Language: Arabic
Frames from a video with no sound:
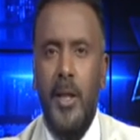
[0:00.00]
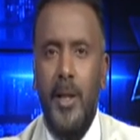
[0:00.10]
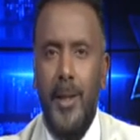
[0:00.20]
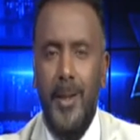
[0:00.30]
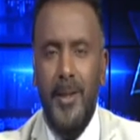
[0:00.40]

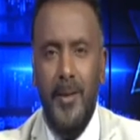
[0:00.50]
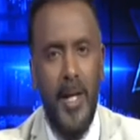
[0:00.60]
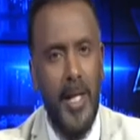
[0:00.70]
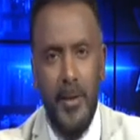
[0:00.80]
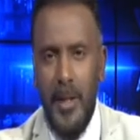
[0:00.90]
آه،
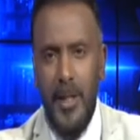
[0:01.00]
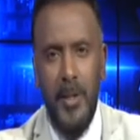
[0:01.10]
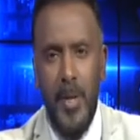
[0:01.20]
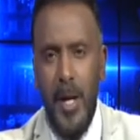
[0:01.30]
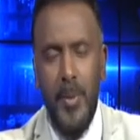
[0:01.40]
كذلك يعني
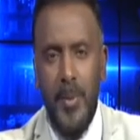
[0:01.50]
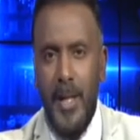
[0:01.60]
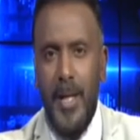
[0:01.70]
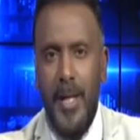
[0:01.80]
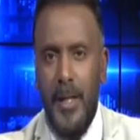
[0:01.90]
هما
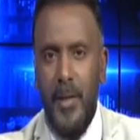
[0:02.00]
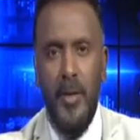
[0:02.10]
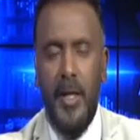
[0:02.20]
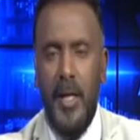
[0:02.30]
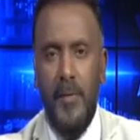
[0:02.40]
بمنأى عن هذه
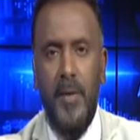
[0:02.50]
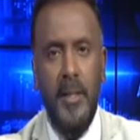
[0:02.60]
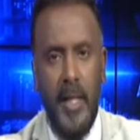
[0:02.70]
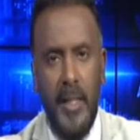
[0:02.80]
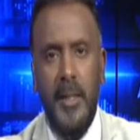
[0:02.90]
الخلافات
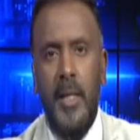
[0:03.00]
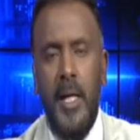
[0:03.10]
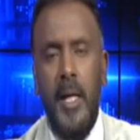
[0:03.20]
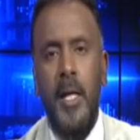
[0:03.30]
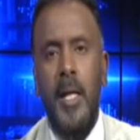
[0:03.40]
حتى